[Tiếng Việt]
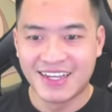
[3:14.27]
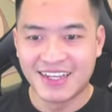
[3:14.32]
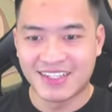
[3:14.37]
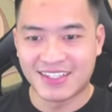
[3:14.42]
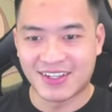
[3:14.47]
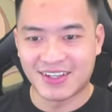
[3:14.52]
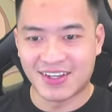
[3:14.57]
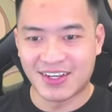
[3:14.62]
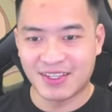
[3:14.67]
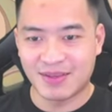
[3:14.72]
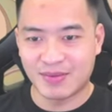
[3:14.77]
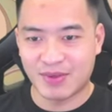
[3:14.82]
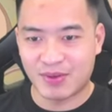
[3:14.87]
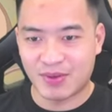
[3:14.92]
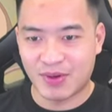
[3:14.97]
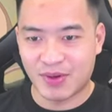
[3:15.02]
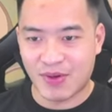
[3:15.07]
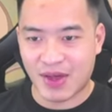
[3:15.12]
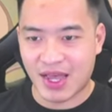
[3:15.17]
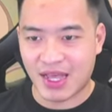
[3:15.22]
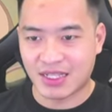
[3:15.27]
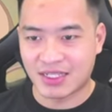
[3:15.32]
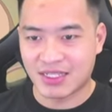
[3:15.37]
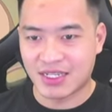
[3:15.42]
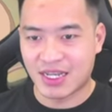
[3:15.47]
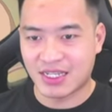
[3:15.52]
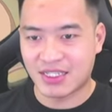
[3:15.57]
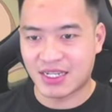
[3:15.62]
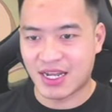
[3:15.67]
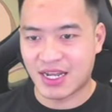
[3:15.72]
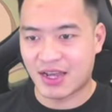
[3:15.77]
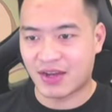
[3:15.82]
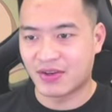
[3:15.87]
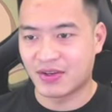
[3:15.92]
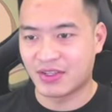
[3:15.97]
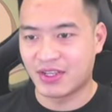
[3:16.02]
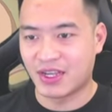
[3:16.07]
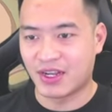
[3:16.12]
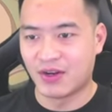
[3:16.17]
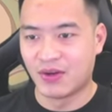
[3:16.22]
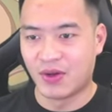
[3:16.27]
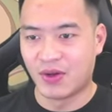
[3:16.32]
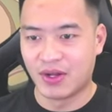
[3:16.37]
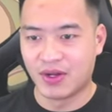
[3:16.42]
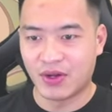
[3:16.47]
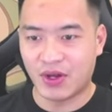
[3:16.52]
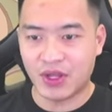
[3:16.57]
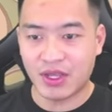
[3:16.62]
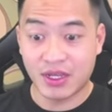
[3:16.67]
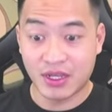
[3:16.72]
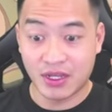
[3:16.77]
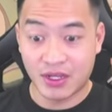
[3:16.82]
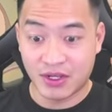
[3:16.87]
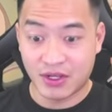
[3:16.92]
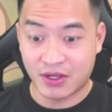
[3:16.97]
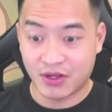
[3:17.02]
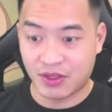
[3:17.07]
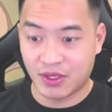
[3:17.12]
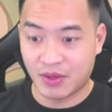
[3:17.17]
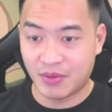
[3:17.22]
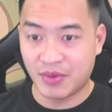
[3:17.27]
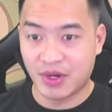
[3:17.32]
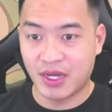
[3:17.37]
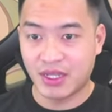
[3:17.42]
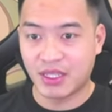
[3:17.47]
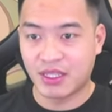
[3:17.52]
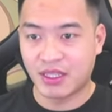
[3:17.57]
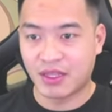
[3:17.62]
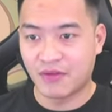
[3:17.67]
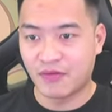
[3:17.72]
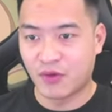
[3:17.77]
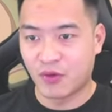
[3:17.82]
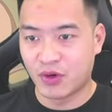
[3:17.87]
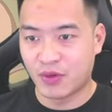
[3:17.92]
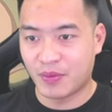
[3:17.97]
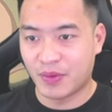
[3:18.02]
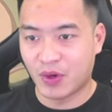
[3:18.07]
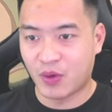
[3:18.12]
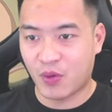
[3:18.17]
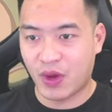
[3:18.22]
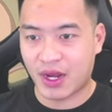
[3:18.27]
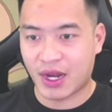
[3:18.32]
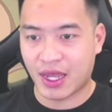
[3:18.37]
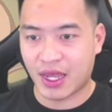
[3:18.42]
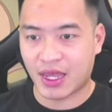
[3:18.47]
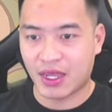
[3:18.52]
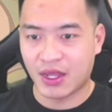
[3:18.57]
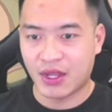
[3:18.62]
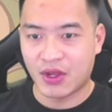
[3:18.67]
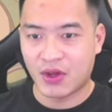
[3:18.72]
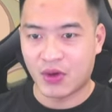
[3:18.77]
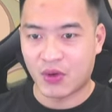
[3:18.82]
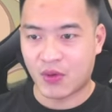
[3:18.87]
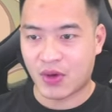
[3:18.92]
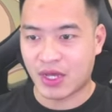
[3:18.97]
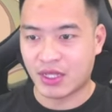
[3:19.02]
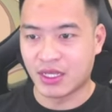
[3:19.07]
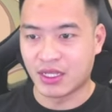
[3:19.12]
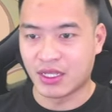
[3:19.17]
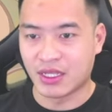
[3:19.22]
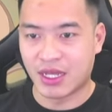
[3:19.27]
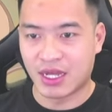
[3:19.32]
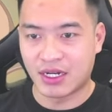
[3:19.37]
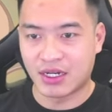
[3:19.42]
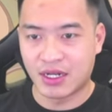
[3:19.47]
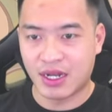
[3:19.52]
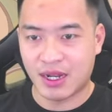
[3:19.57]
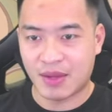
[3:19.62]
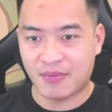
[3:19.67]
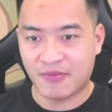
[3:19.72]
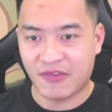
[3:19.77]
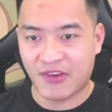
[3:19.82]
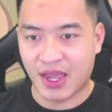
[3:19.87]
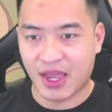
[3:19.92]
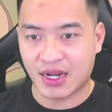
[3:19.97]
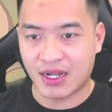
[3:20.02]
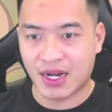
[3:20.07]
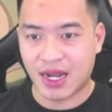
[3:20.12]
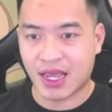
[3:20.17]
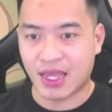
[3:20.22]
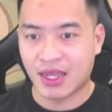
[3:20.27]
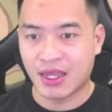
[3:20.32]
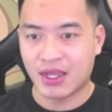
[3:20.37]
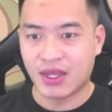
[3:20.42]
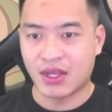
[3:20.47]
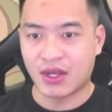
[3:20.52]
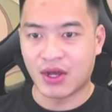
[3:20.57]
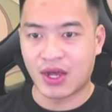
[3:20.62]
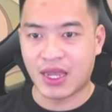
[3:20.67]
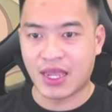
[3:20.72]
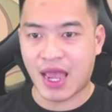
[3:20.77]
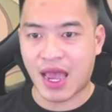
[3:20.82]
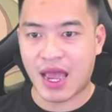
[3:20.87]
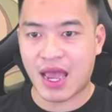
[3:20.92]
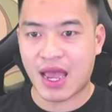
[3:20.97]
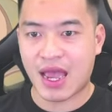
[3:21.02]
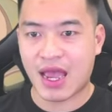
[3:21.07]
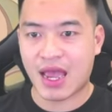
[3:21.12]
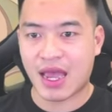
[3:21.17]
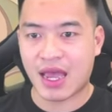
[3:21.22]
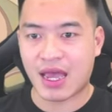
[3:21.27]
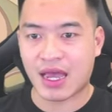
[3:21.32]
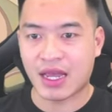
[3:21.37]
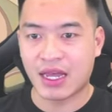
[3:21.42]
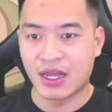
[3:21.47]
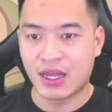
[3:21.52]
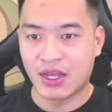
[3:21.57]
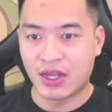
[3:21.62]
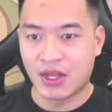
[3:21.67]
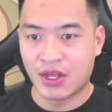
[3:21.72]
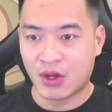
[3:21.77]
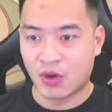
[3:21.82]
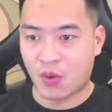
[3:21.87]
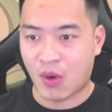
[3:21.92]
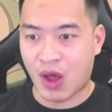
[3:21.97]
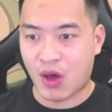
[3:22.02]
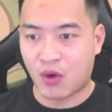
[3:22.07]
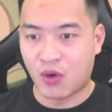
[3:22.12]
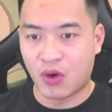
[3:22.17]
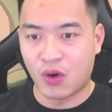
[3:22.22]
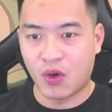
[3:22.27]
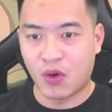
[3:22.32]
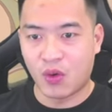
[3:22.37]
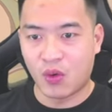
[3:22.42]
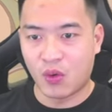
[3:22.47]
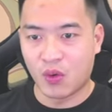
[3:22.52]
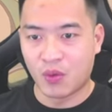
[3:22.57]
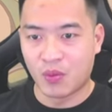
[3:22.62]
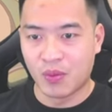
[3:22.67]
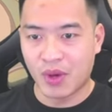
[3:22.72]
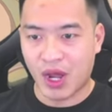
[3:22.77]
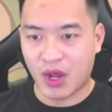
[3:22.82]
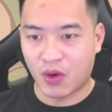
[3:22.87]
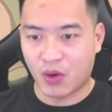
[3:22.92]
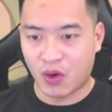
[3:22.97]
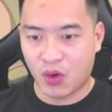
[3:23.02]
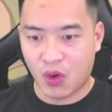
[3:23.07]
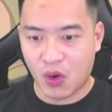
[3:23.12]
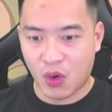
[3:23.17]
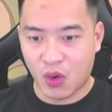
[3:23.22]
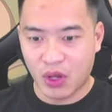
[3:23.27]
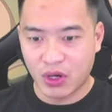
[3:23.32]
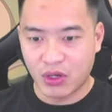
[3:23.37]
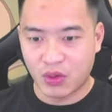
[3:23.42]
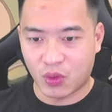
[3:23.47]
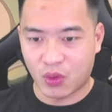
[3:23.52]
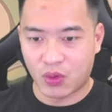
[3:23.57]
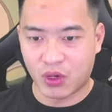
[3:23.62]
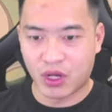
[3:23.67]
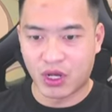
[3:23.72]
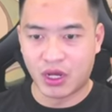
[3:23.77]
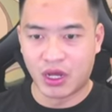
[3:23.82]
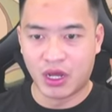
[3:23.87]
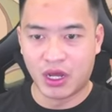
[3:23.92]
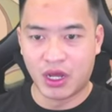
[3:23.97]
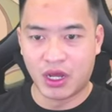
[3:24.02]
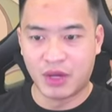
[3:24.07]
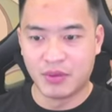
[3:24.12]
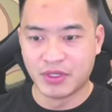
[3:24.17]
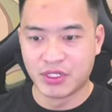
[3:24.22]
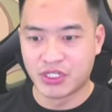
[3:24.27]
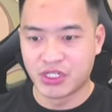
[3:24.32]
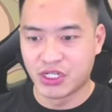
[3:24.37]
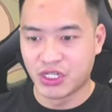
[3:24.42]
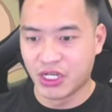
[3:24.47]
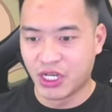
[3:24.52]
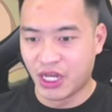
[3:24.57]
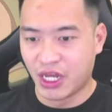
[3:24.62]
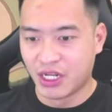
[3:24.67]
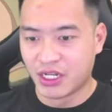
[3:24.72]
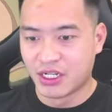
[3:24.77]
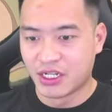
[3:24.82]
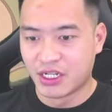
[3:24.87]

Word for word: Rồi, tiếp tục là quà hạn giờ xem nào. Nhận luôn. Ôi, thêm mười thỉnh thần phù nữa mà quên này. Quà thỉnh thần năm vé nữa này. Ây à. Quà holo, mười holo luôn. Ok, mình xin